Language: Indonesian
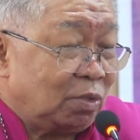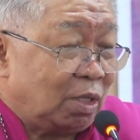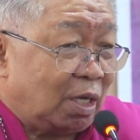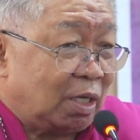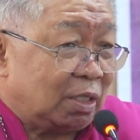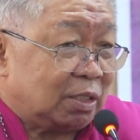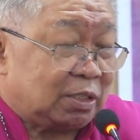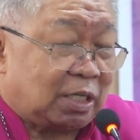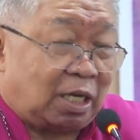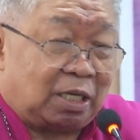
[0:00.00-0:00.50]

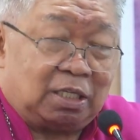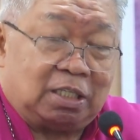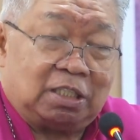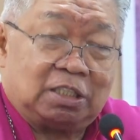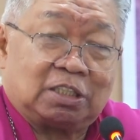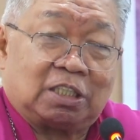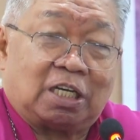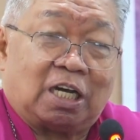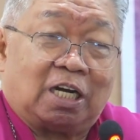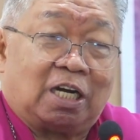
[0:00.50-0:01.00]
Nah, saya ini
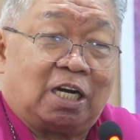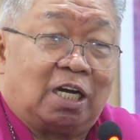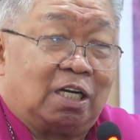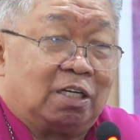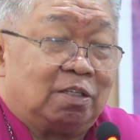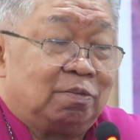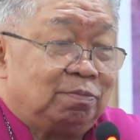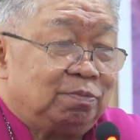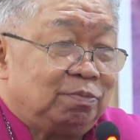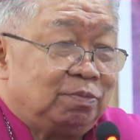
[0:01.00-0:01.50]

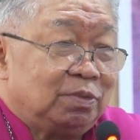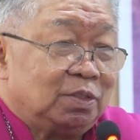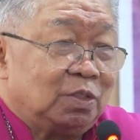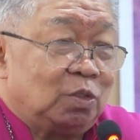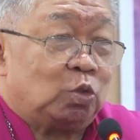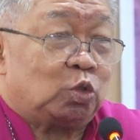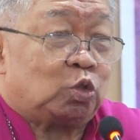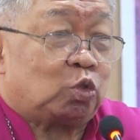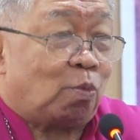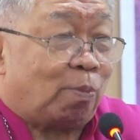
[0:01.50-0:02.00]
sekarang
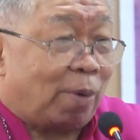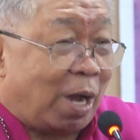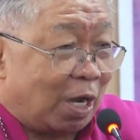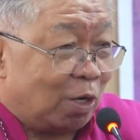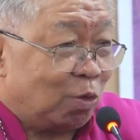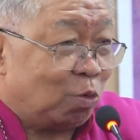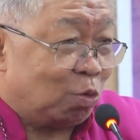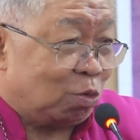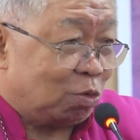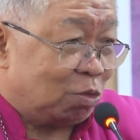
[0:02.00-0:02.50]
uskup
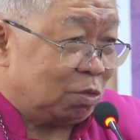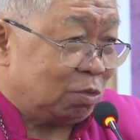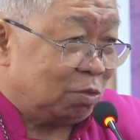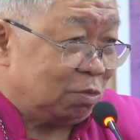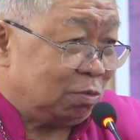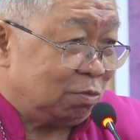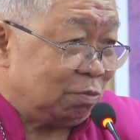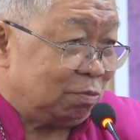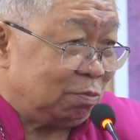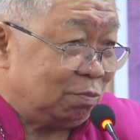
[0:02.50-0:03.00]
agung.
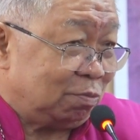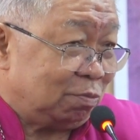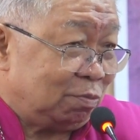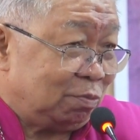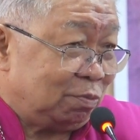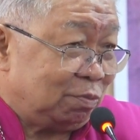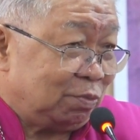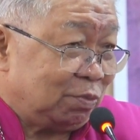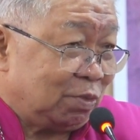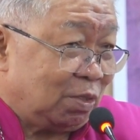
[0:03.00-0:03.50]

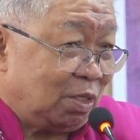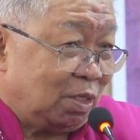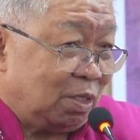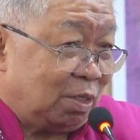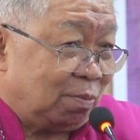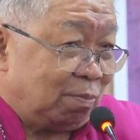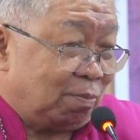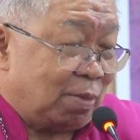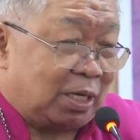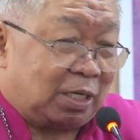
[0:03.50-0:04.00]

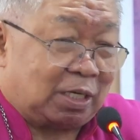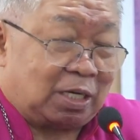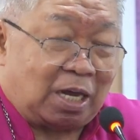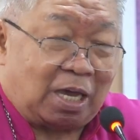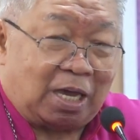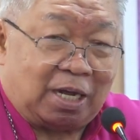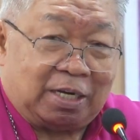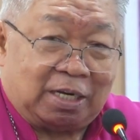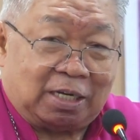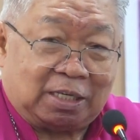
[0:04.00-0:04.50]

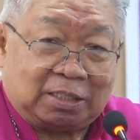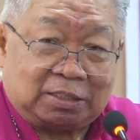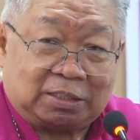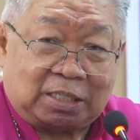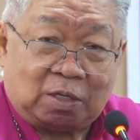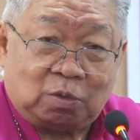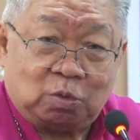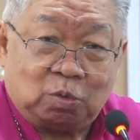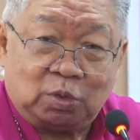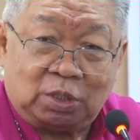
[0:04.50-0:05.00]
Baiklah Anda
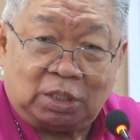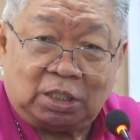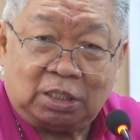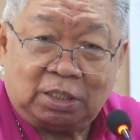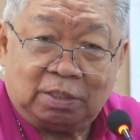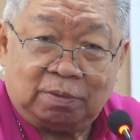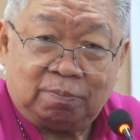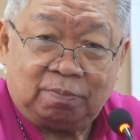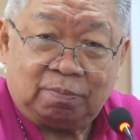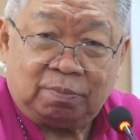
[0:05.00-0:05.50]

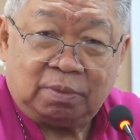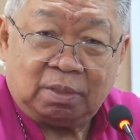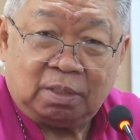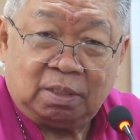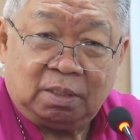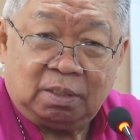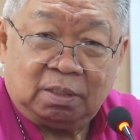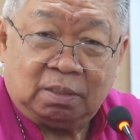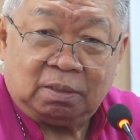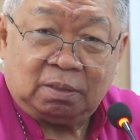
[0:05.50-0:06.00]
ketahui,
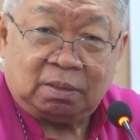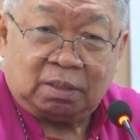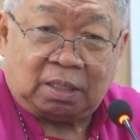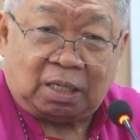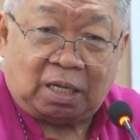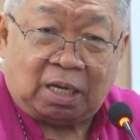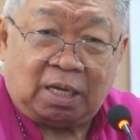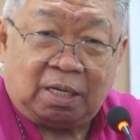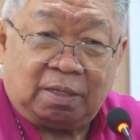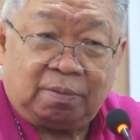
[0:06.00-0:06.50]

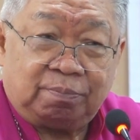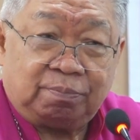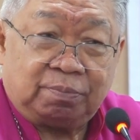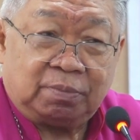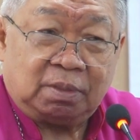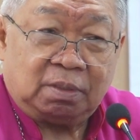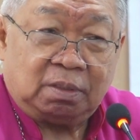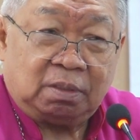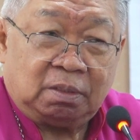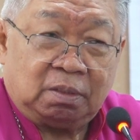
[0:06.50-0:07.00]
ya
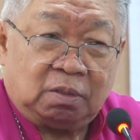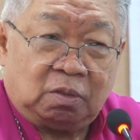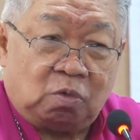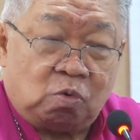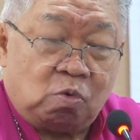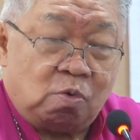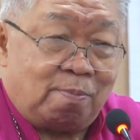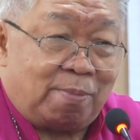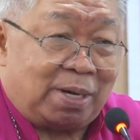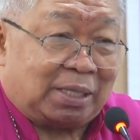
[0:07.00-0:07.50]

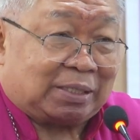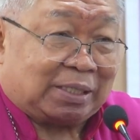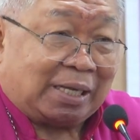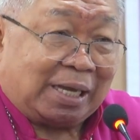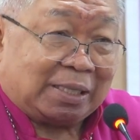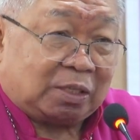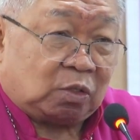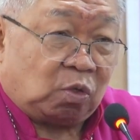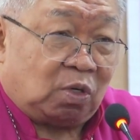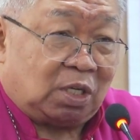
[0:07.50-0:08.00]
umat
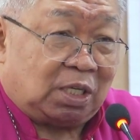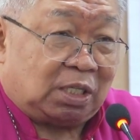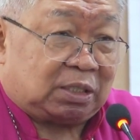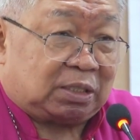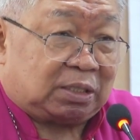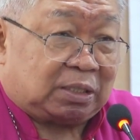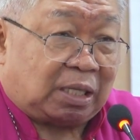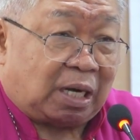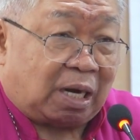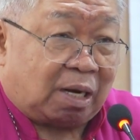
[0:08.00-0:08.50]

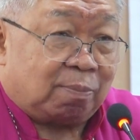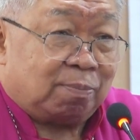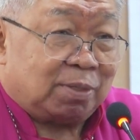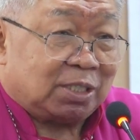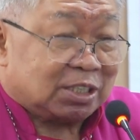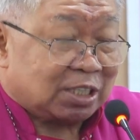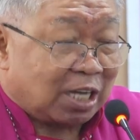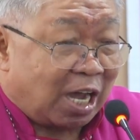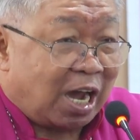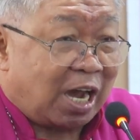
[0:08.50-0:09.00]
Katolik
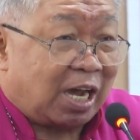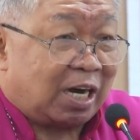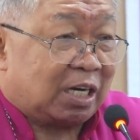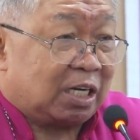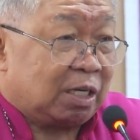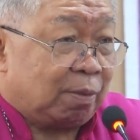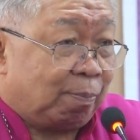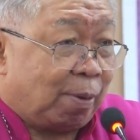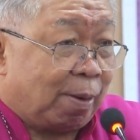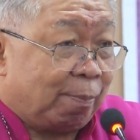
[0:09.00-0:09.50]

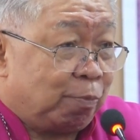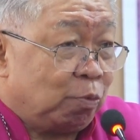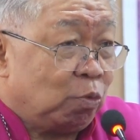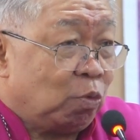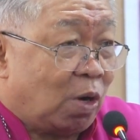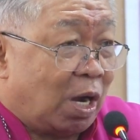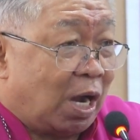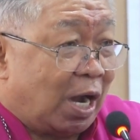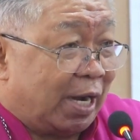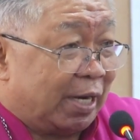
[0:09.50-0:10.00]
terbesar di
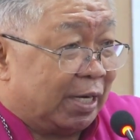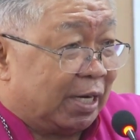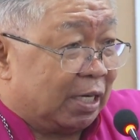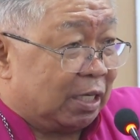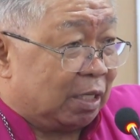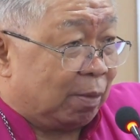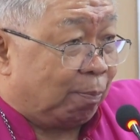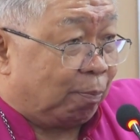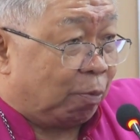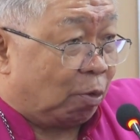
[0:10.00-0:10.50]
Papua ada
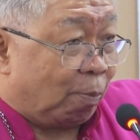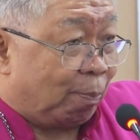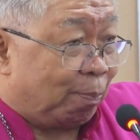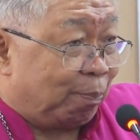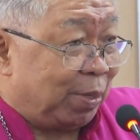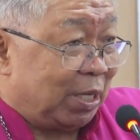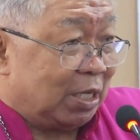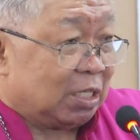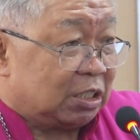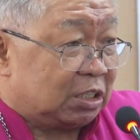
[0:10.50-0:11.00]
di
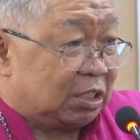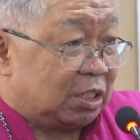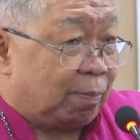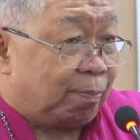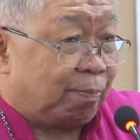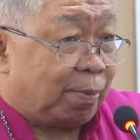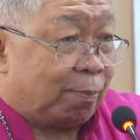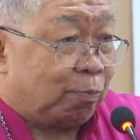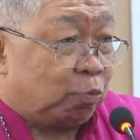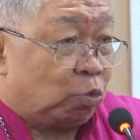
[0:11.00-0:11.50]
Provinsi
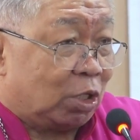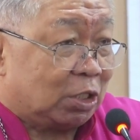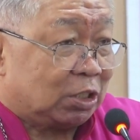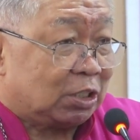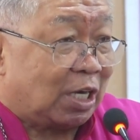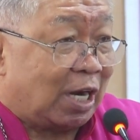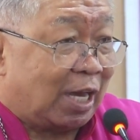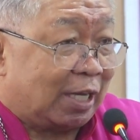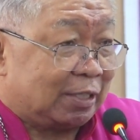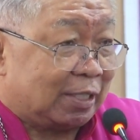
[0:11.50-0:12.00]
Papua
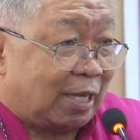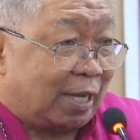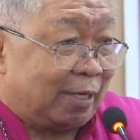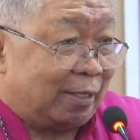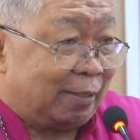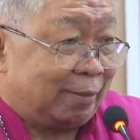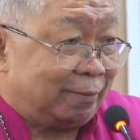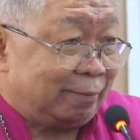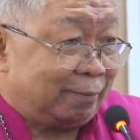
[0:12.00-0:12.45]
Selatan.